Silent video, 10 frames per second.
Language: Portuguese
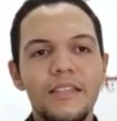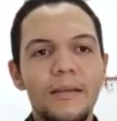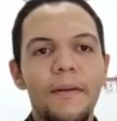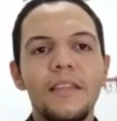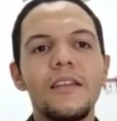A
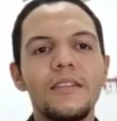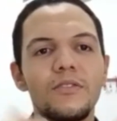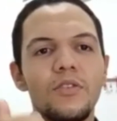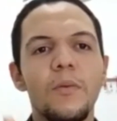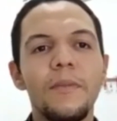sapatilha
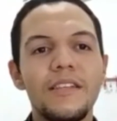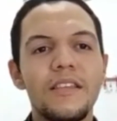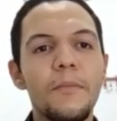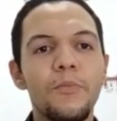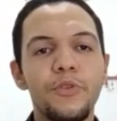se
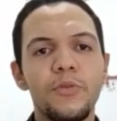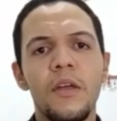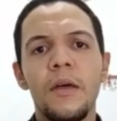sobressai é muito,